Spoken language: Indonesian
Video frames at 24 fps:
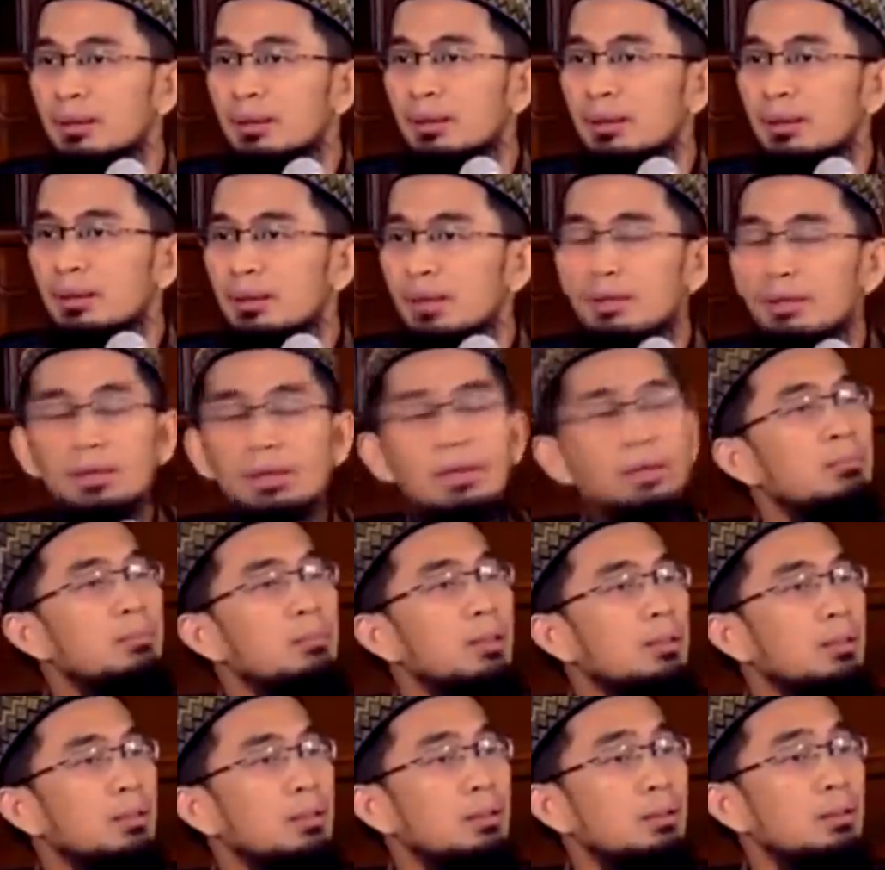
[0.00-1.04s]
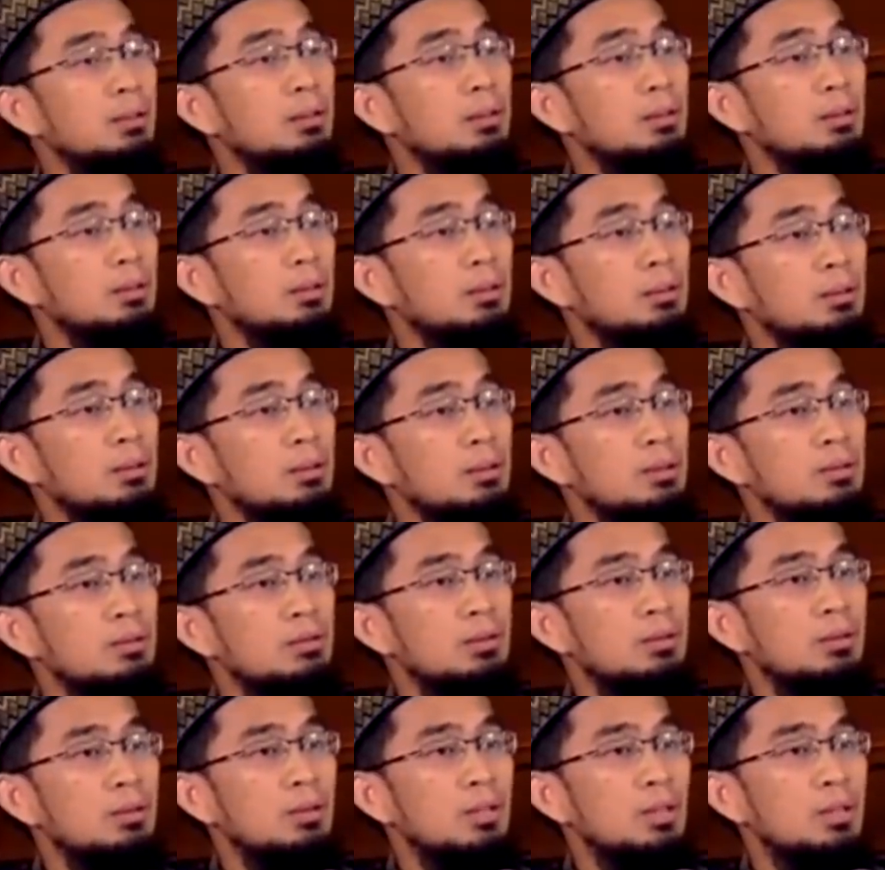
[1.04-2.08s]
Ada yang lemah. Saya
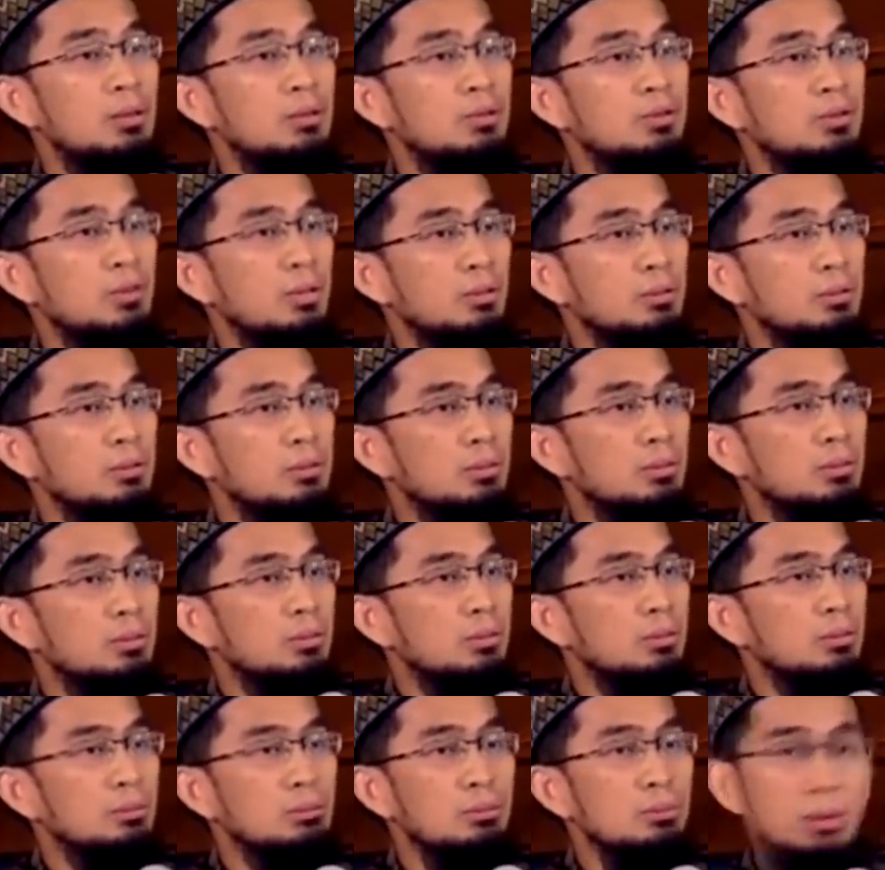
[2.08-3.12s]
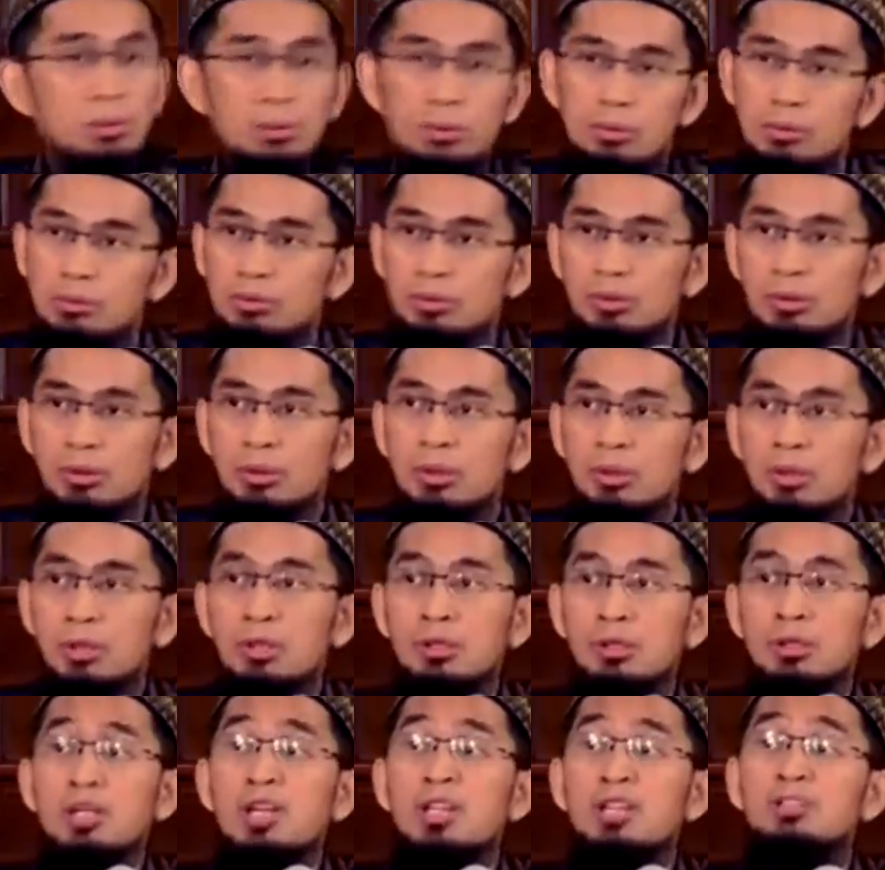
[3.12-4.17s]
tidak Ustaz. Bagus.
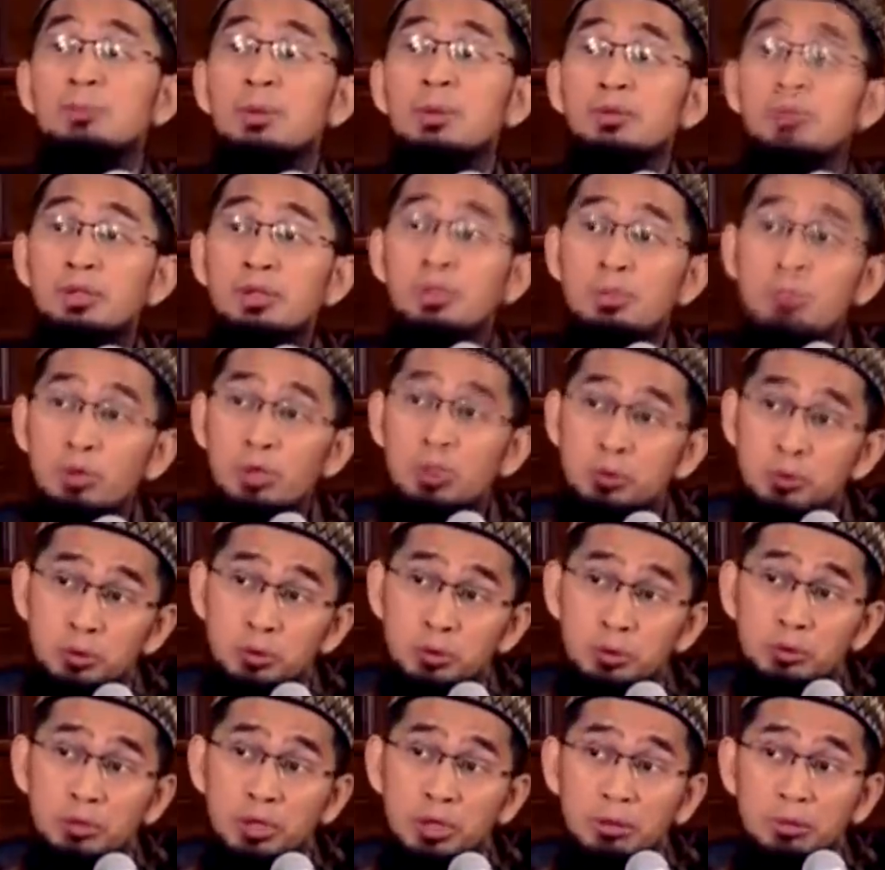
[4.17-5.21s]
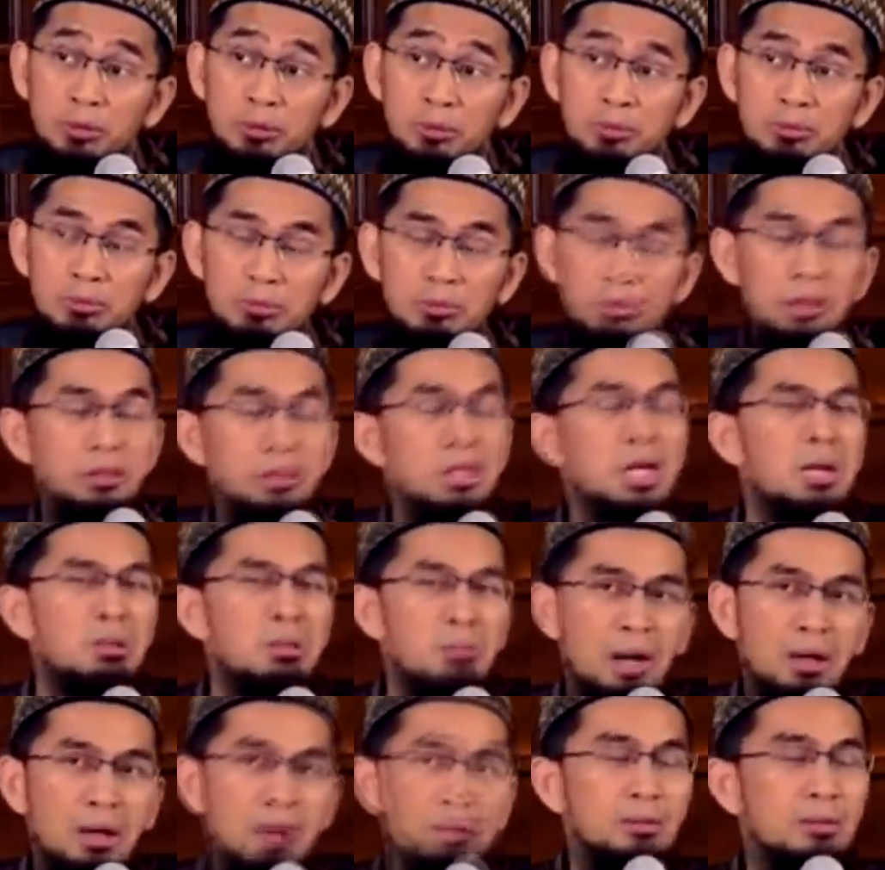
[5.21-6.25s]
Tidak seperti ibu itu tutat tuh. Oh, enak
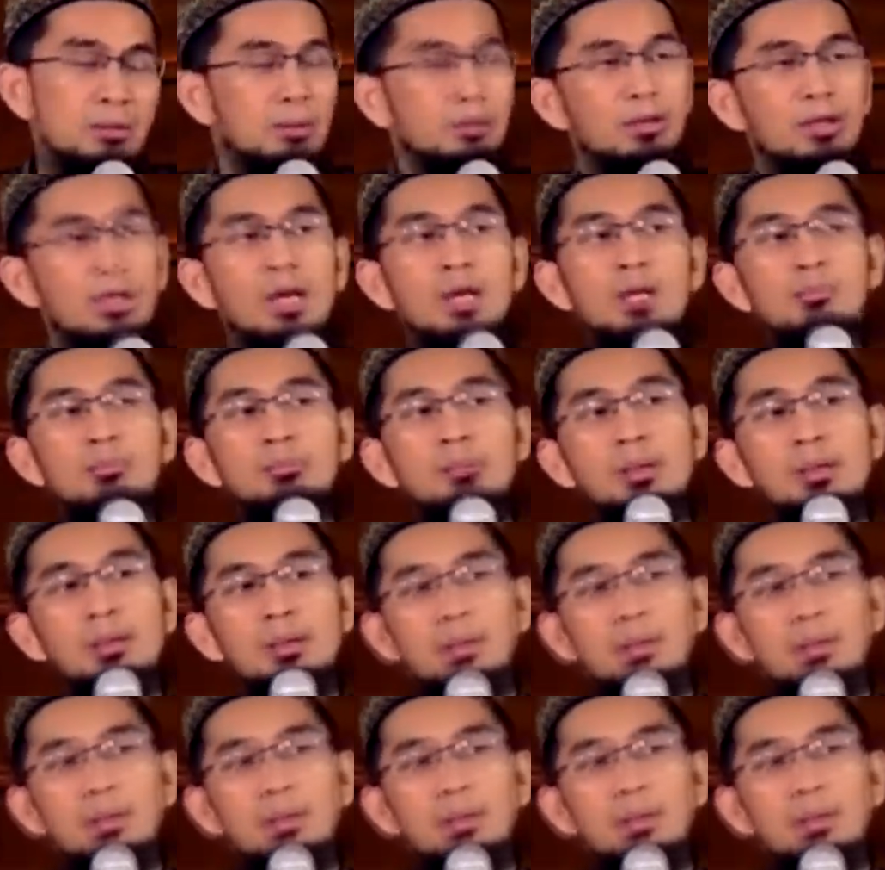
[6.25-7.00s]
banget. Eh, sama.